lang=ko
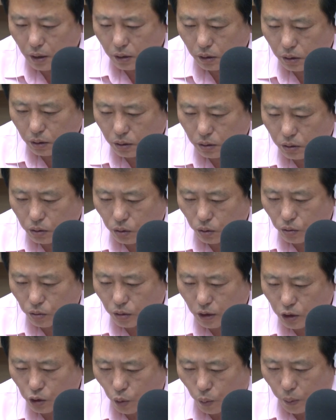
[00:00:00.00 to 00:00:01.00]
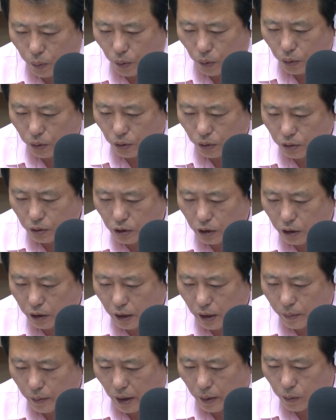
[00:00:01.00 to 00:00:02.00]
특종과 속보
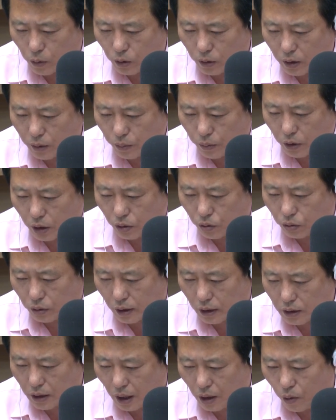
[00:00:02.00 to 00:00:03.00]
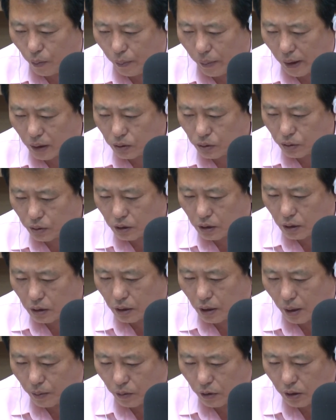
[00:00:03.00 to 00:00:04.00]
경쟁에 매몰된 미국의 상업방송
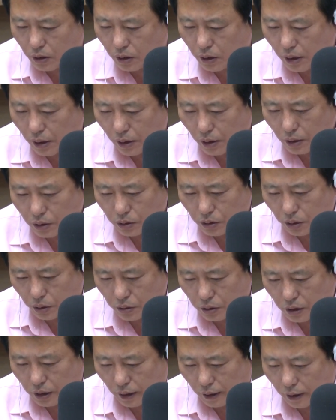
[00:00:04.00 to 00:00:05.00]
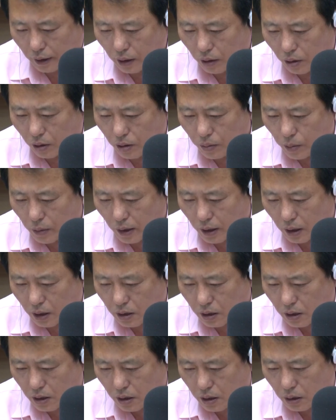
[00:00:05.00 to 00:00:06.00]
시스템이 전 세계에 얼마나
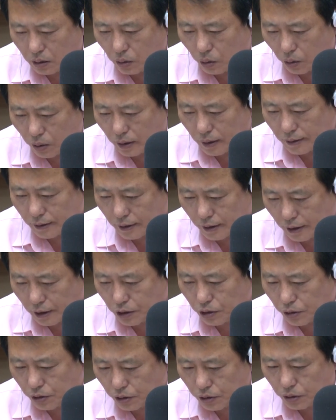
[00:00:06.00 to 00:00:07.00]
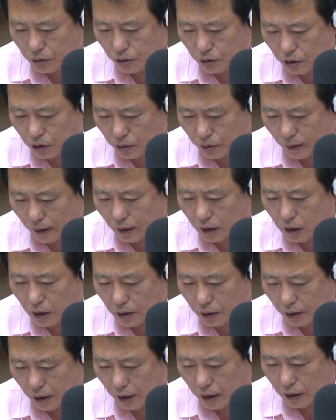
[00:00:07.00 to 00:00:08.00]
큰 혼란을 일으킬 수 있는지
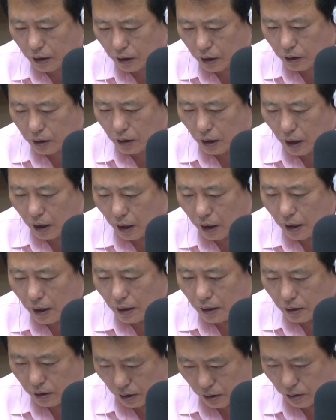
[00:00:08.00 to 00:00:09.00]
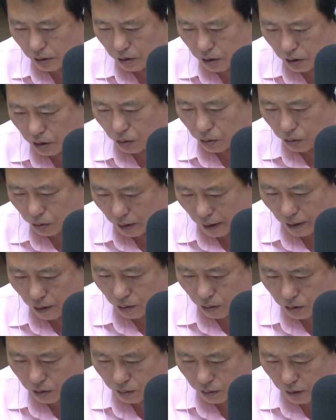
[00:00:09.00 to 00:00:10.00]
확인하는 계기가 됐다, 이런 지적도
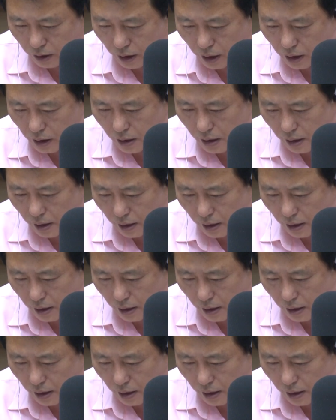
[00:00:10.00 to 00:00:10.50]
나오고 있습니다.